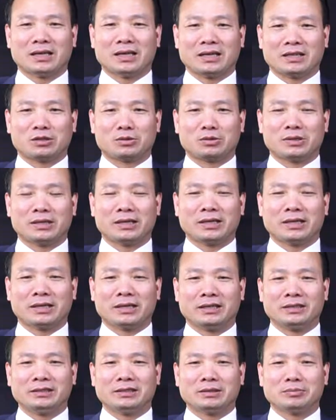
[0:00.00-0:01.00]
hai không hai
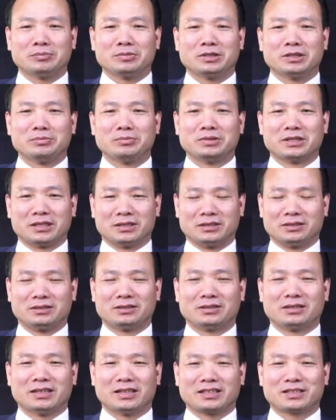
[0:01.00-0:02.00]
hai, năm Nhâm Dần
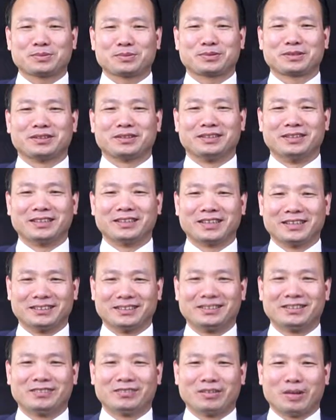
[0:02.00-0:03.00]
đã sắp sửa đến
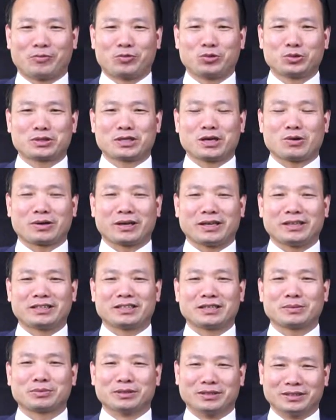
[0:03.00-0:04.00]
gần và phút giao canh
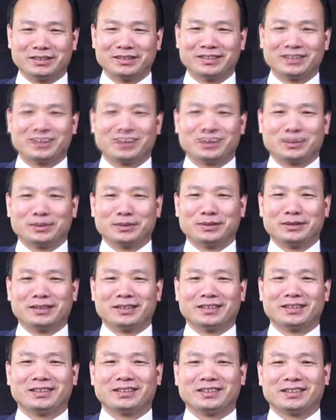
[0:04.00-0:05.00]
sắp tới. Tôi
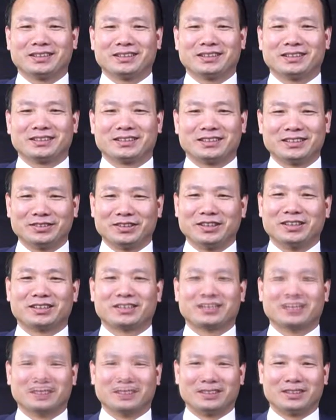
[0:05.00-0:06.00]
xin
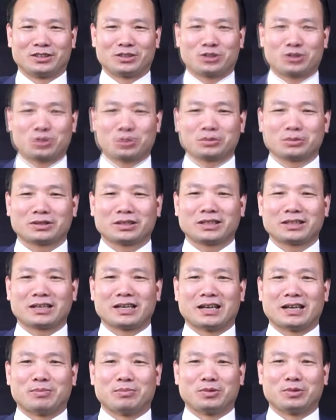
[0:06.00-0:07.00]
được chúc tất
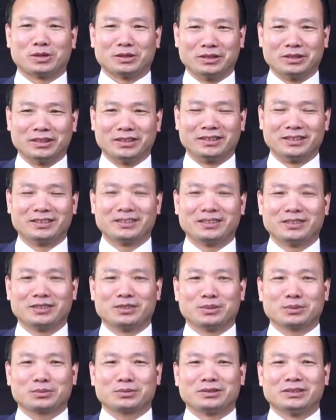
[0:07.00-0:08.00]
cả mọi người,
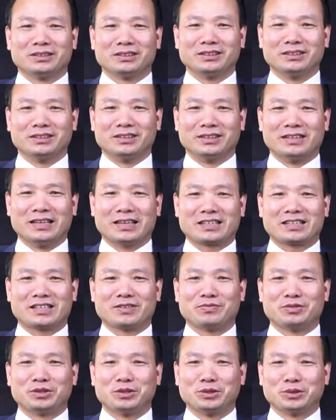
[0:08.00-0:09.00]
chúc những người đang
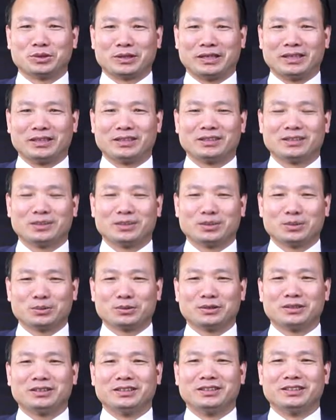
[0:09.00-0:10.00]
xem video này, chúc
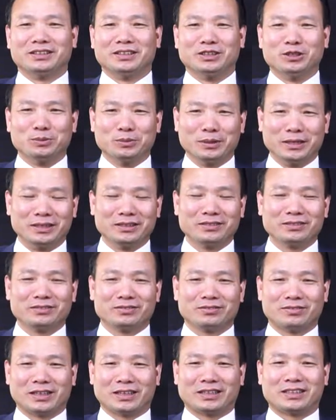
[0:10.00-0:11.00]
những người yêu mến
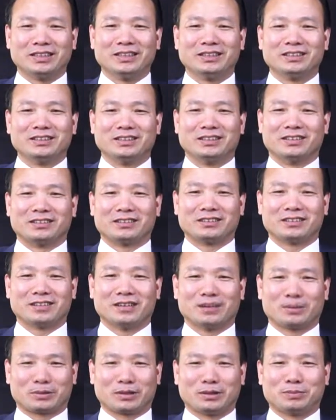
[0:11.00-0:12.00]
và tin tưởng
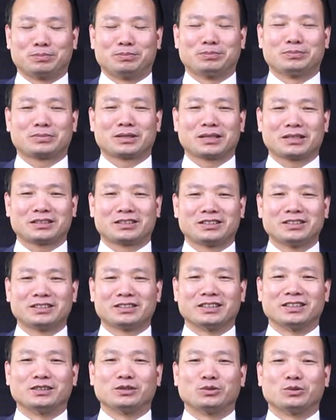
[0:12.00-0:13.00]
học tập các chương
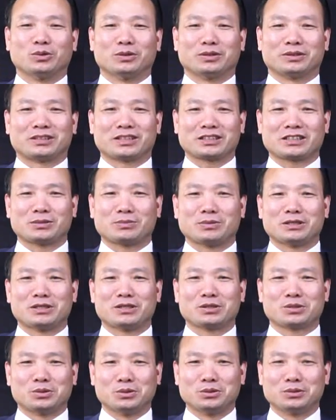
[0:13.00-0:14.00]
trình của Success
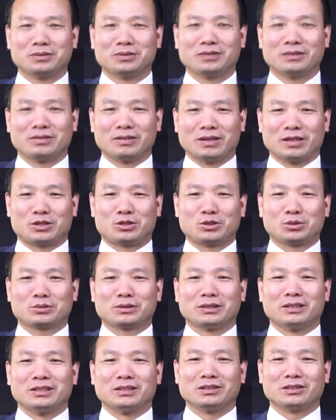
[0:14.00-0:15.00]
Business School và chúc
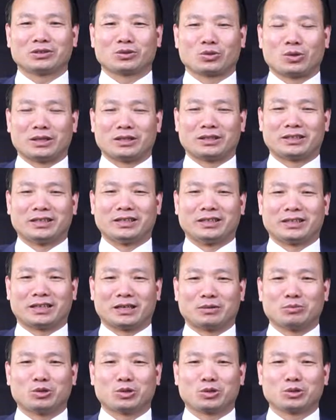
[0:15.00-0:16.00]
đến toàn thể
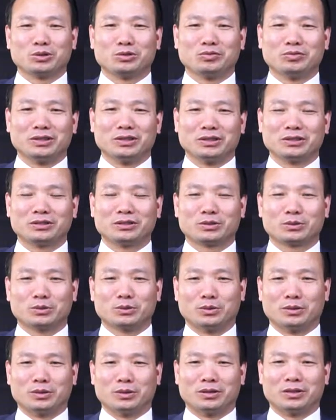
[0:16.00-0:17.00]
cán bộ công nhân viên
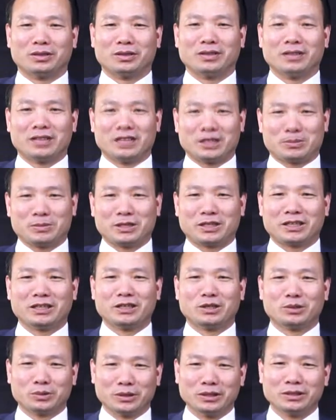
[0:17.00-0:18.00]
của ét bê ca
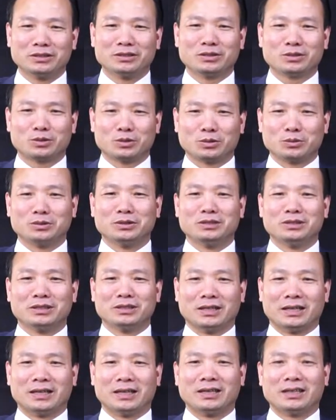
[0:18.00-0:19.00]
Holding cũng như
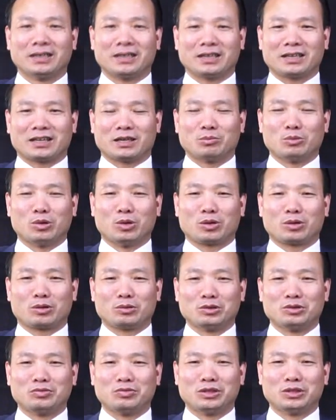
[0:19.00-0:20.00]
là các cán bộ
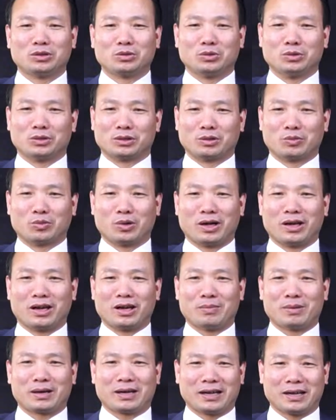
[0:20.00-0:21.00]
công nhân viên của tập đoàn
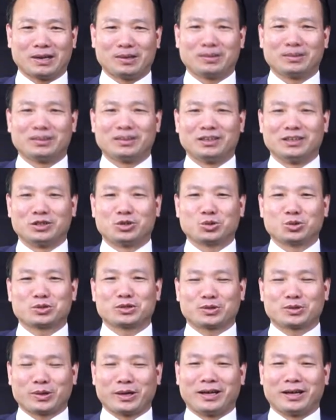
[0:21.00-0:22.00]
AMACCAO lời chúc
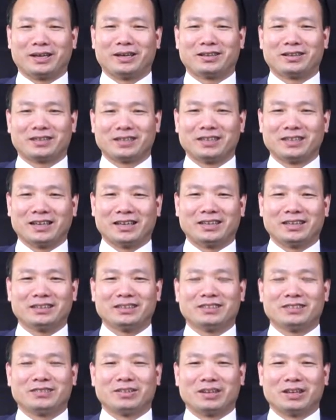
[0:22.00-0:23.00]
sức khỏe, thân ái
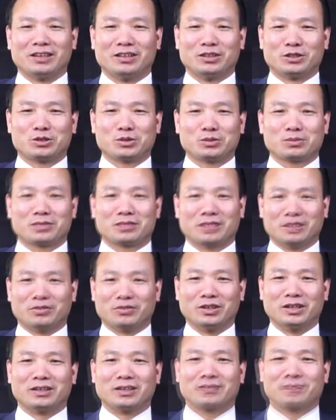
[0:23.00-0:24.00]
và lời chúc thịnh
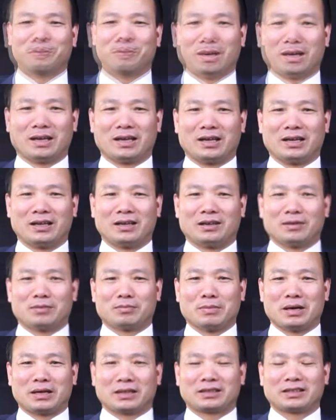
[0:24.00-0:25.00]
vượng. Và
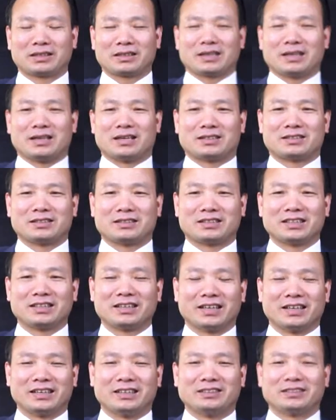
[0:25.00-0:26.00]
bằng tất cả sự
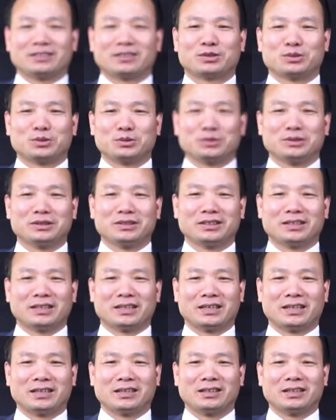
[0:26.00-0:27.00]
chân thành cũng như
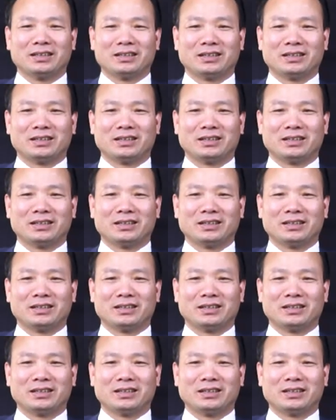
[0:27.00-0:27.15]
là